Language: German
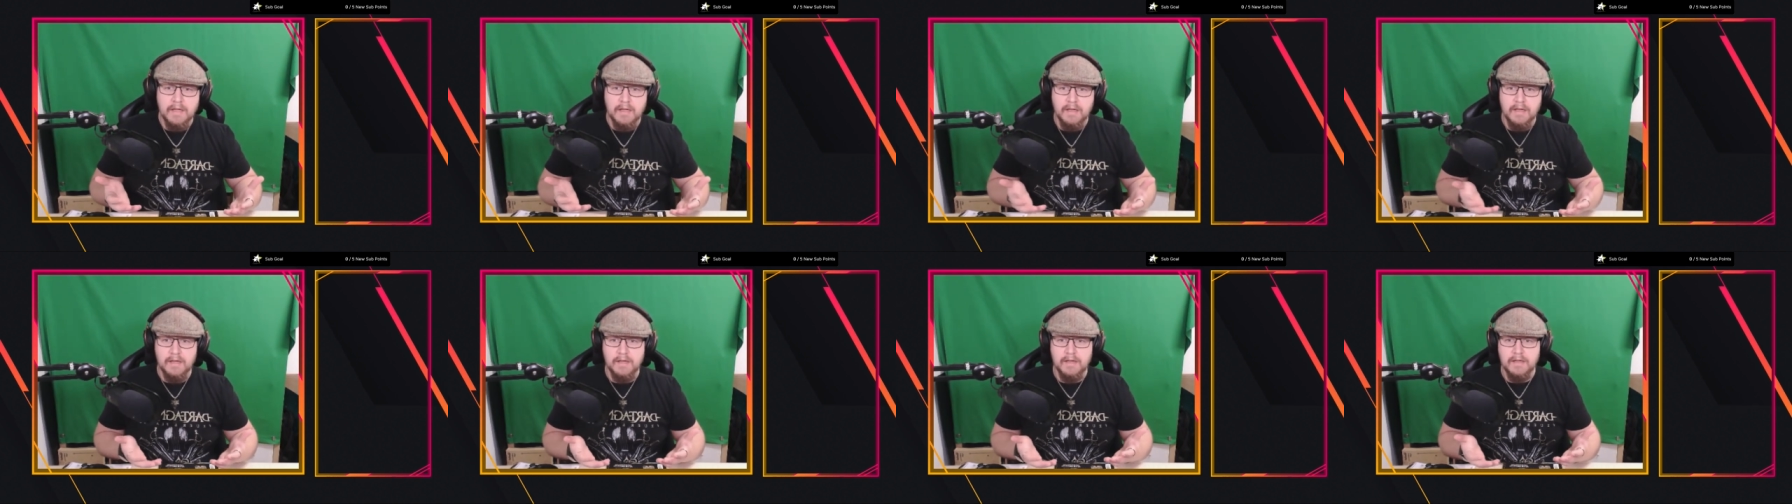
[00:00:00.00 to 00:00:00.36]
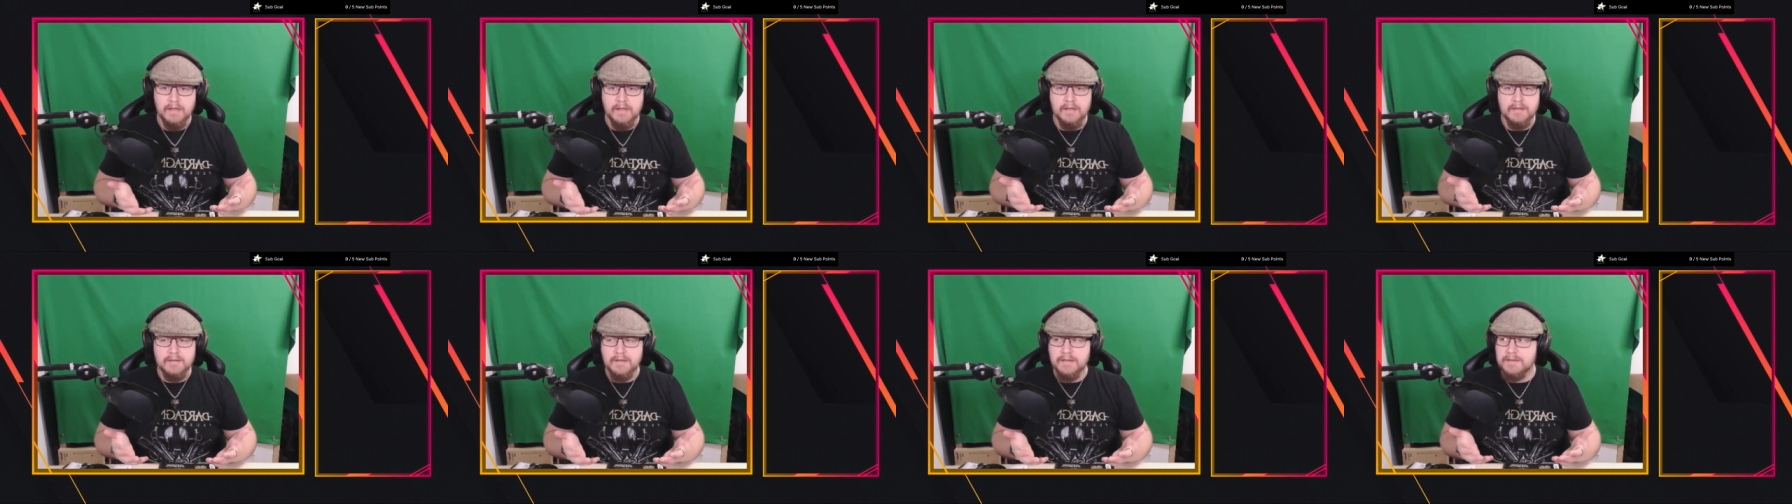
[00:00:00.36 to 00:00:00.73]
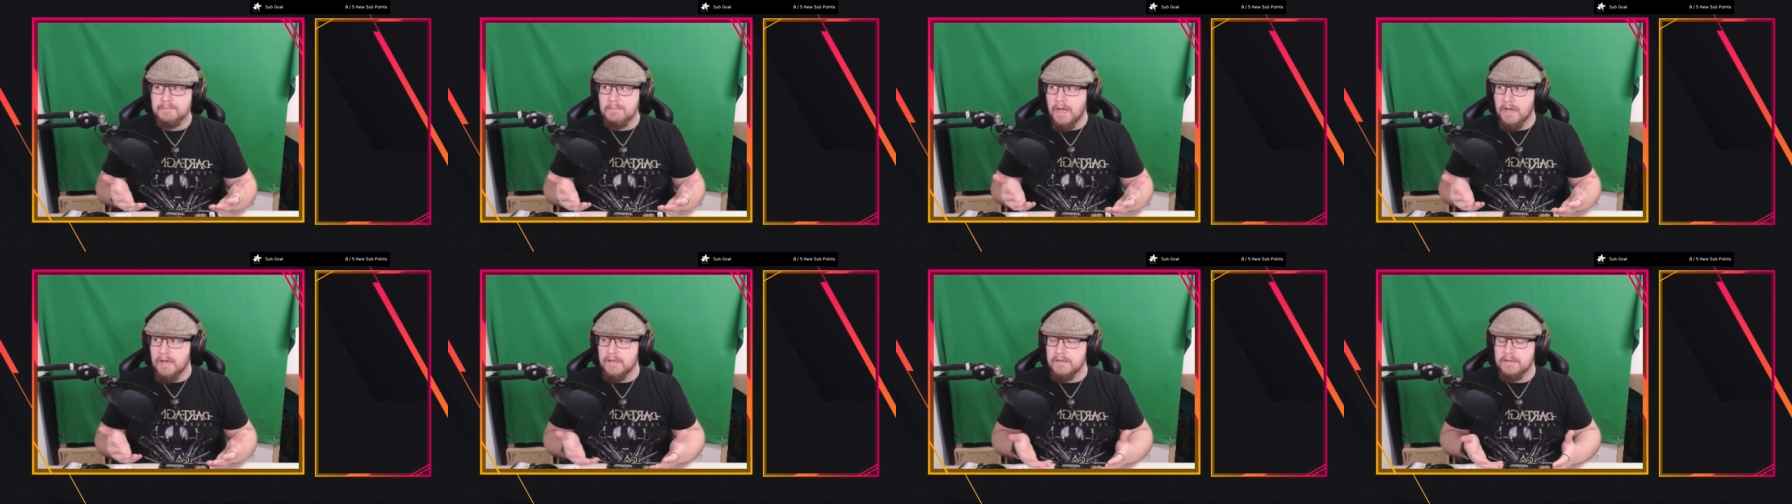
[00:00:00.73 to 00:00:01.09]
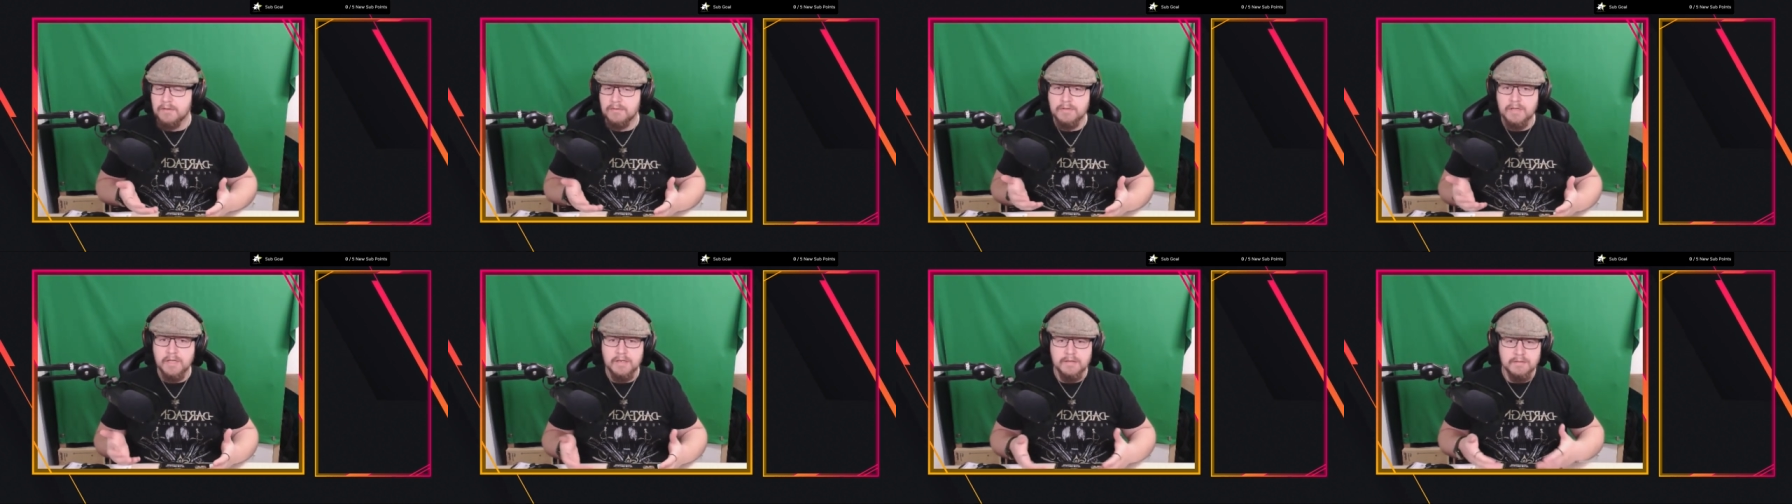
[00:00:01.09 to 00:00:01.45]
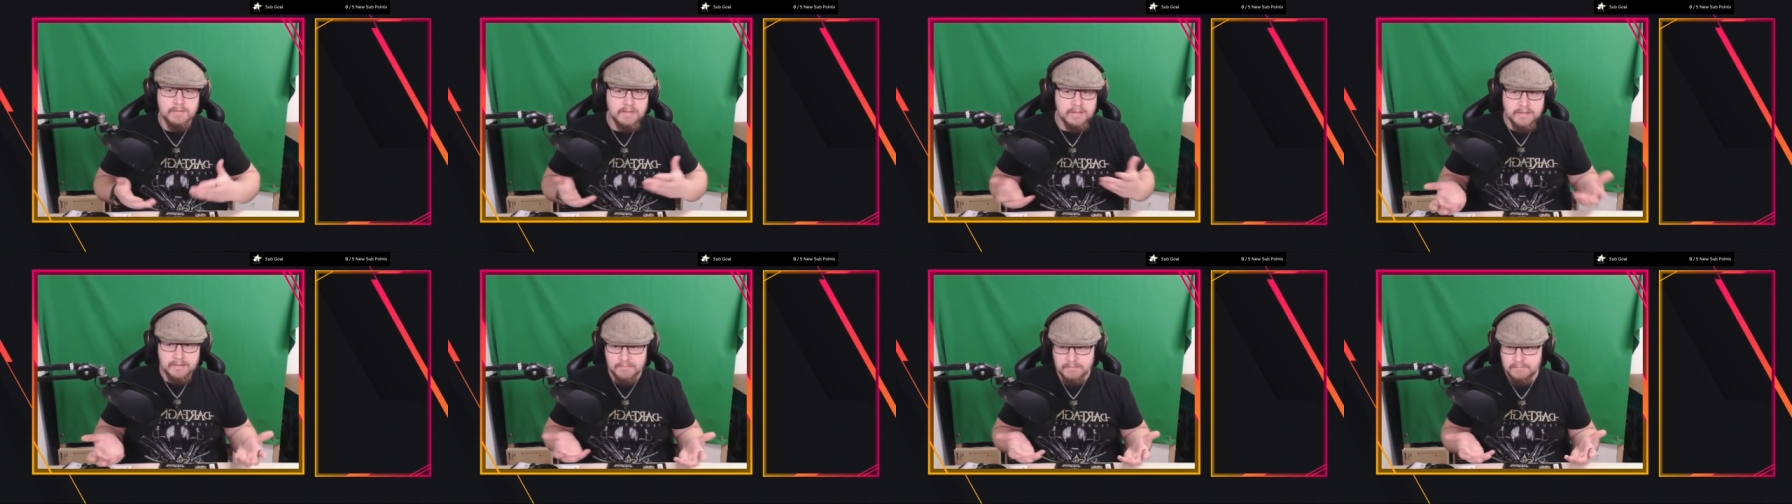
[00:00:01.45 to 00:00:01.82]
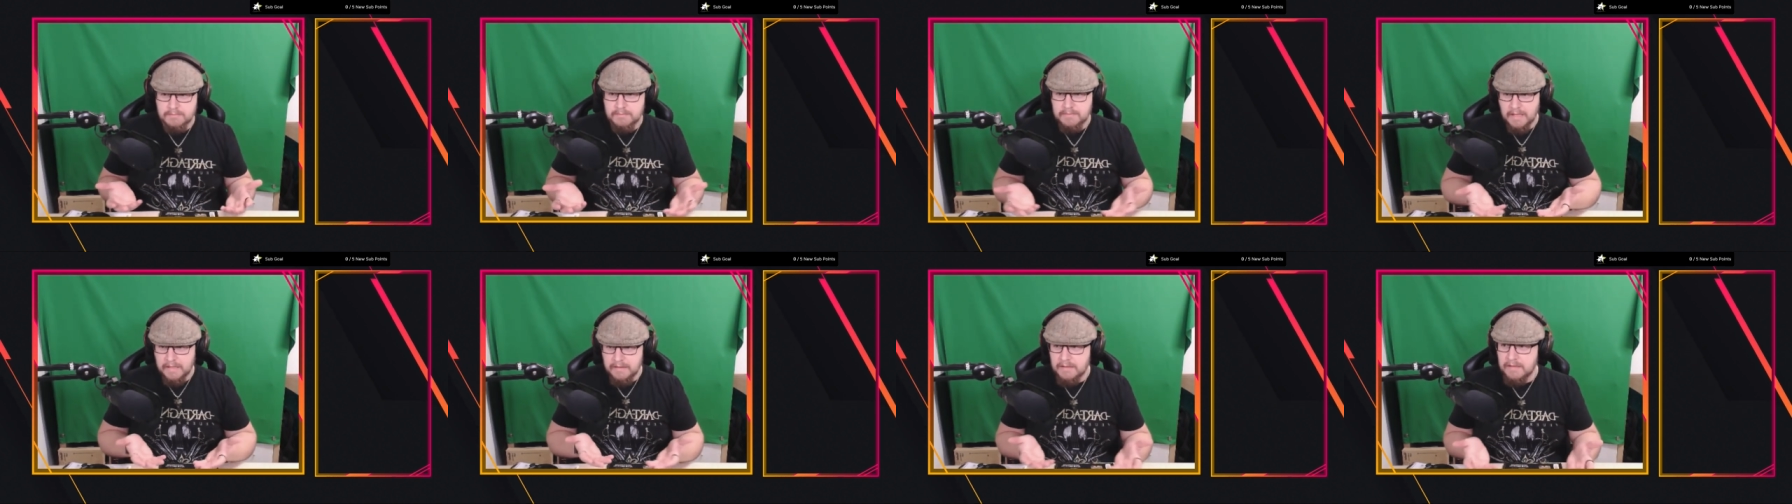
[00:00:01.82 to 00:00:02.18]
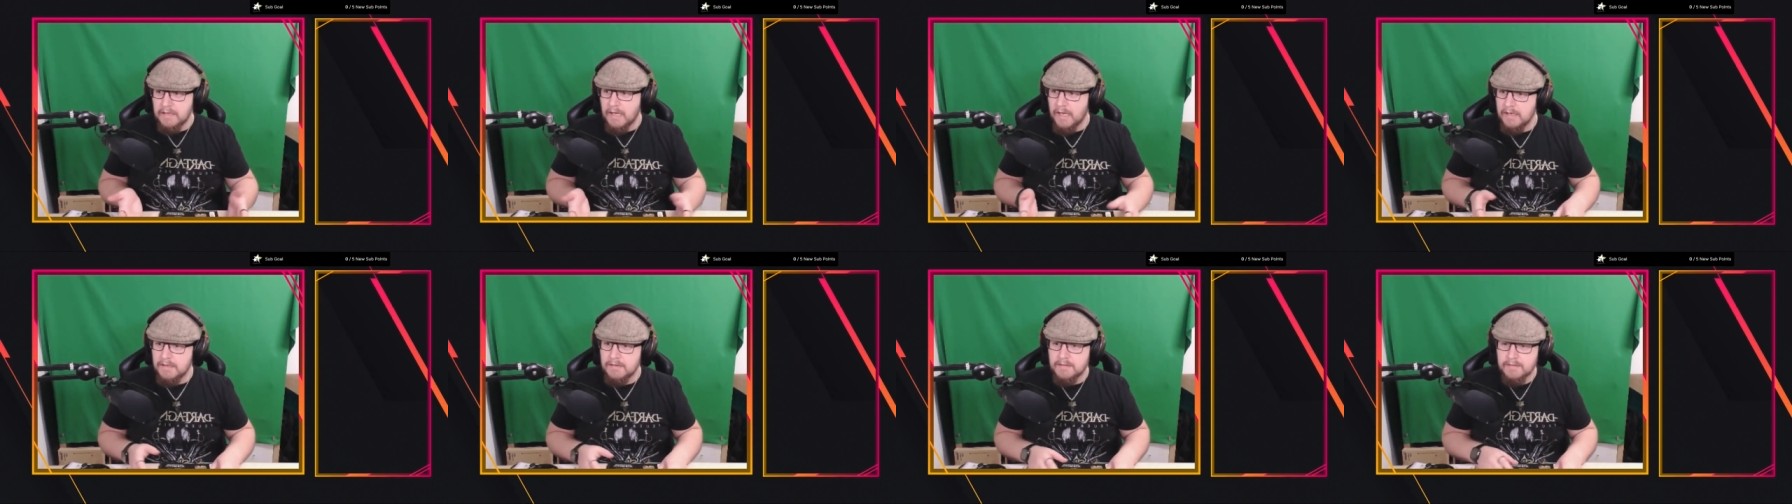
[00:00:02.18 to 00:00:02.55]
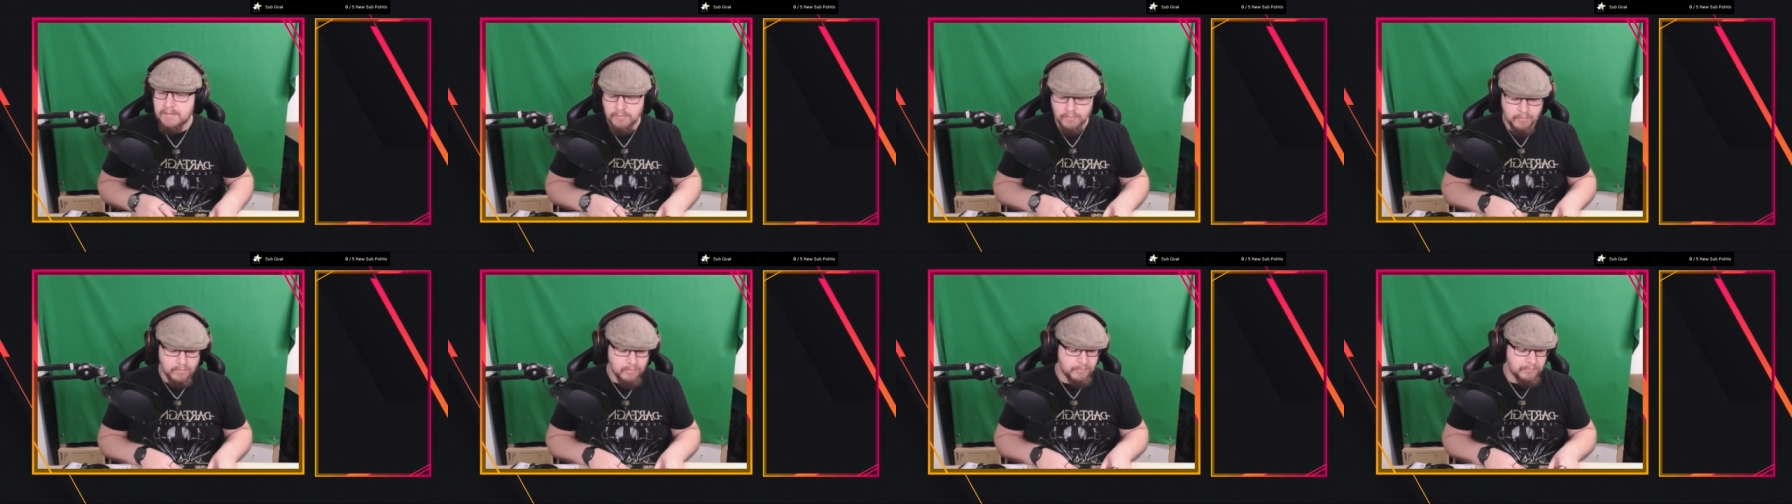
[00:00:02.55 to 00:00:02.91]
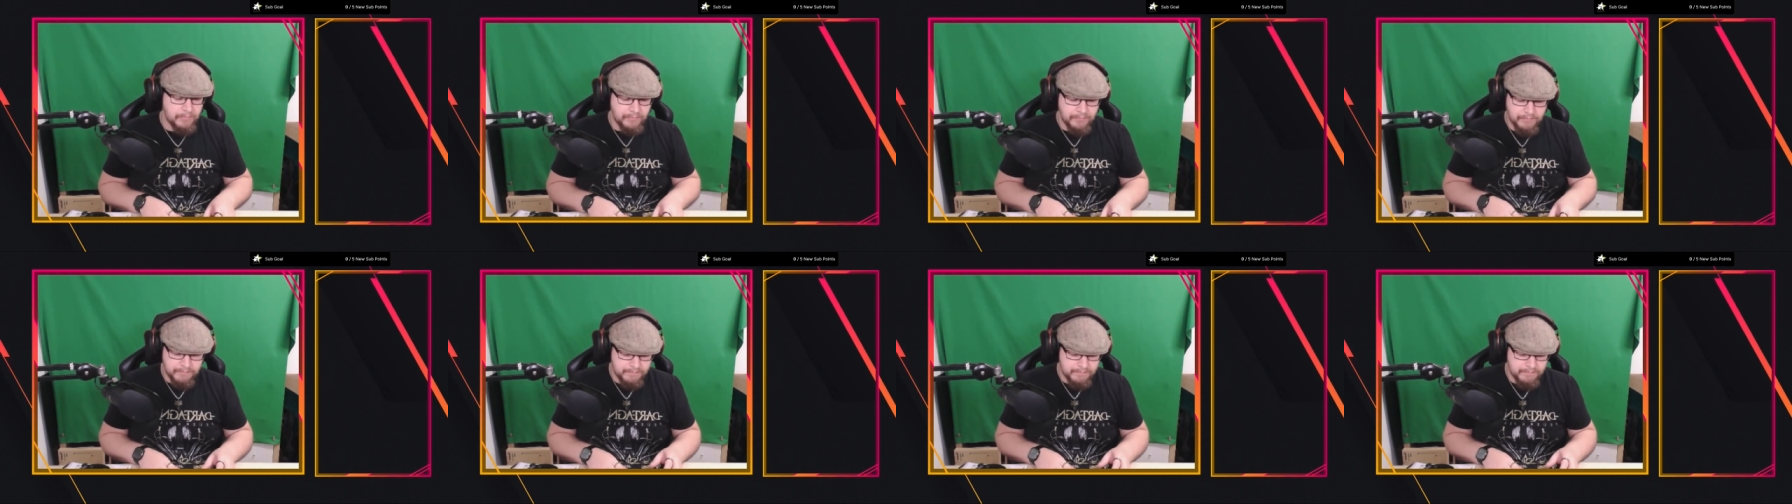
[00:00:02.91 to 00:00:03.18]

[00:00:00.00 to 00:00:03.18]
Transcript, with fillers: äh, das mache, sondern ich nenne ihn halt so und